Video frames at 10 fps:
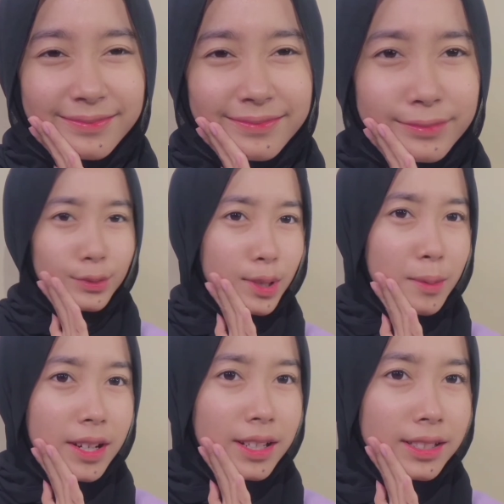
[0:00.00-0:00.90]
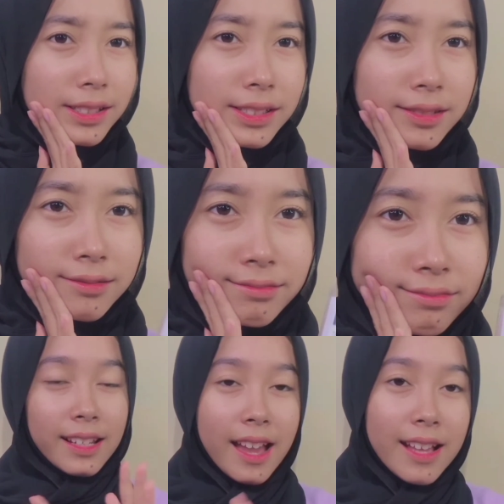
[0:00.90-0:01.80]
suka banget
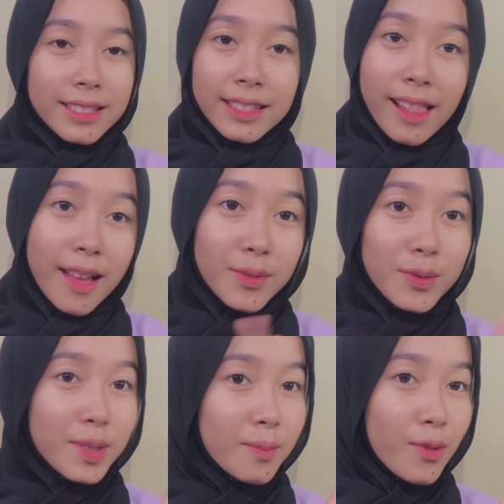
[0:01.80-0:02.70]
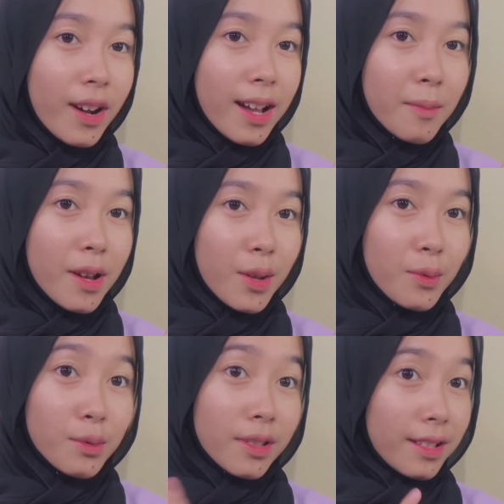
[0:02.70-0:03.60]
Nah, setelah cuci muka
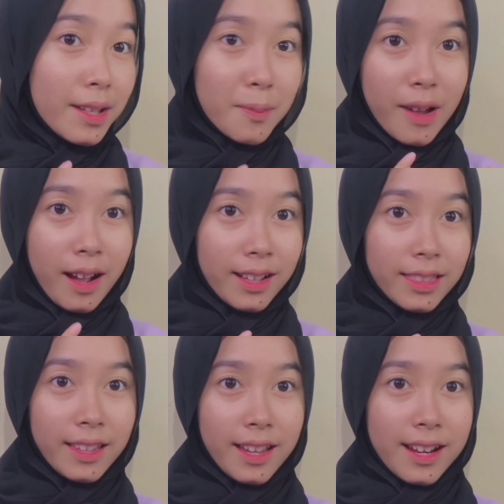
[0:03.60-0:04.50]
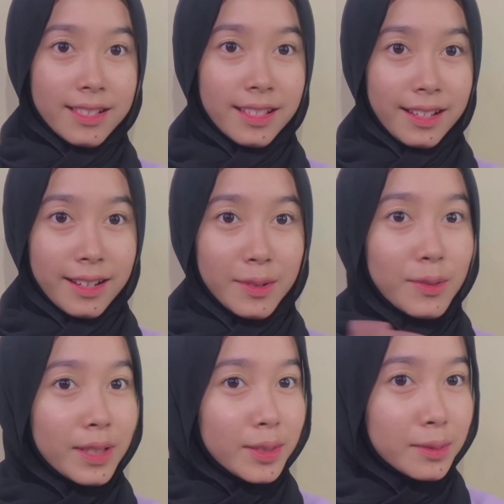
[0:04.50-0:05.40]
baru seger banget ya rasanya.
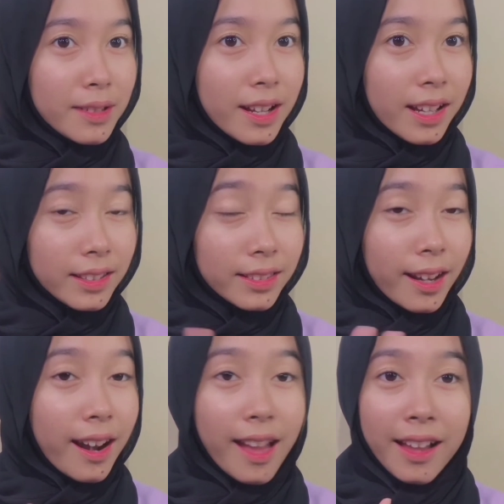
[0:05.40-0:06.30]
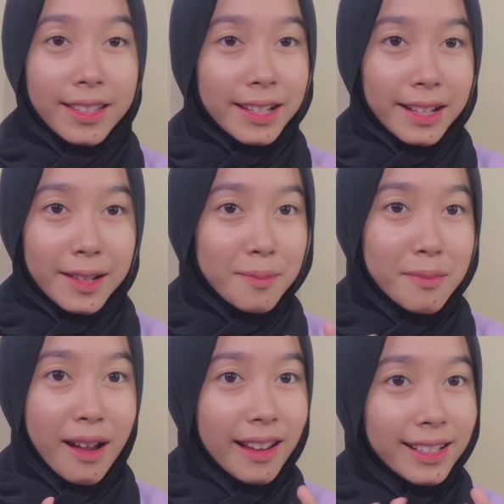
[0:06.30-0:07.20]
Kulit tuh kayak terlahir
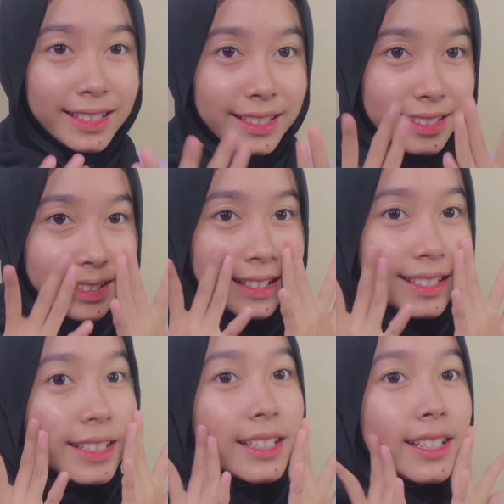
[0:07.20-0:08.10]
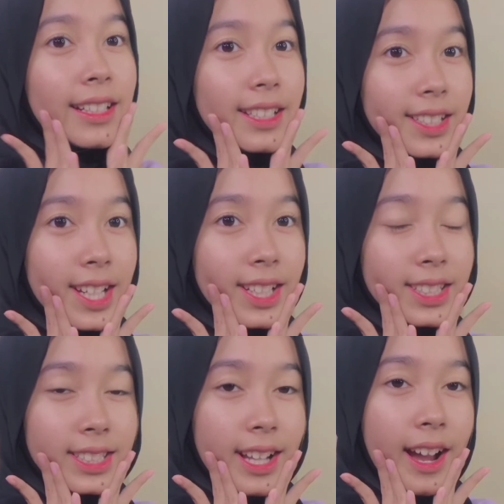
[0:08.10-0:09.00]
kembali. Dan
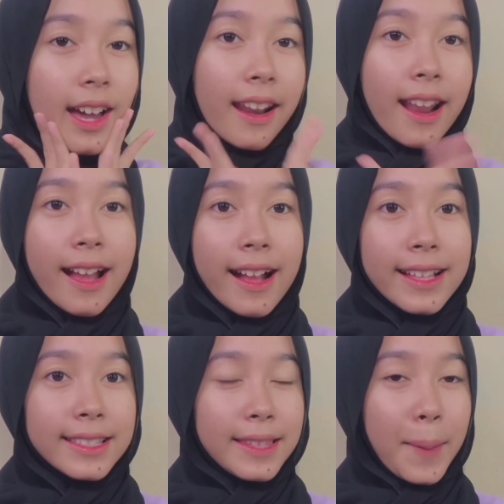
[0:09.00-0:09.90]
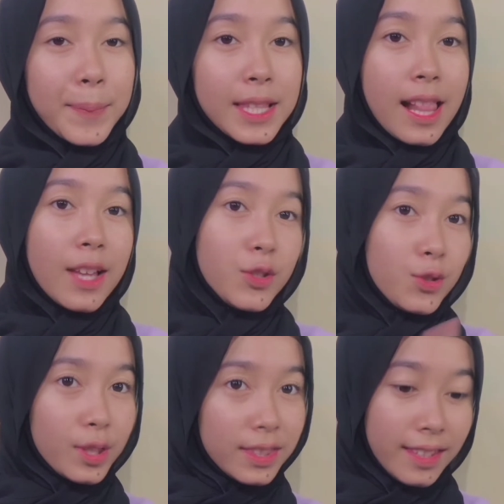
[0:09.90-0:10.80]
sekarang step
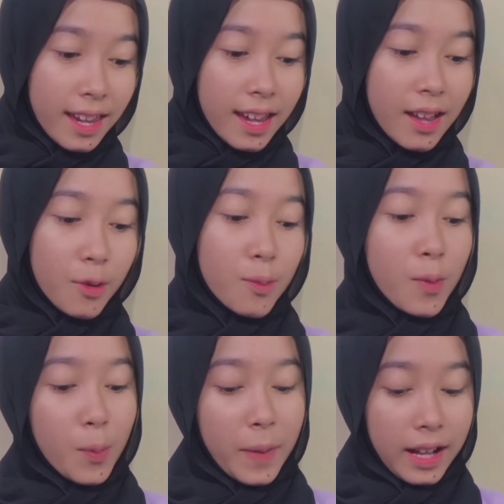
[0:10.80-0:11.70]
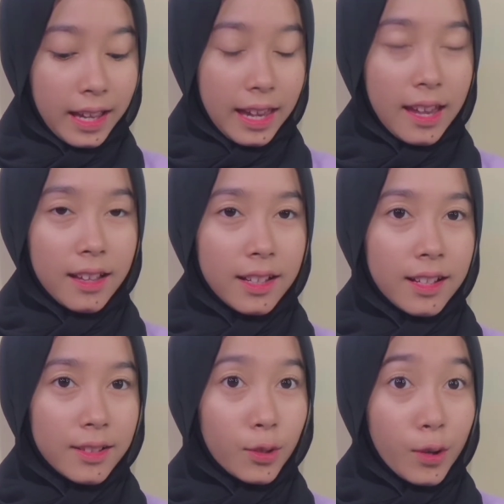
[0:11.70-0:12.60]
selanjutnya aku mau pakai
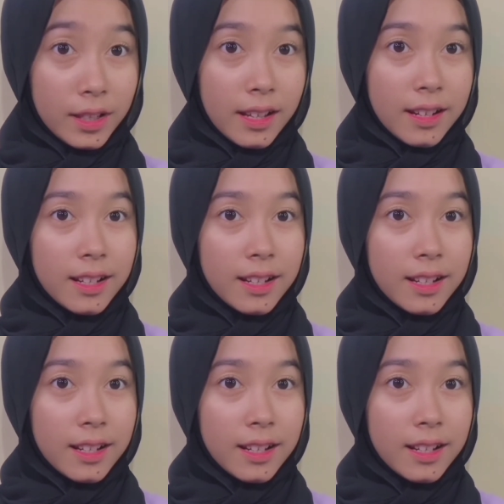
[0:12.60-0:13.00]
toner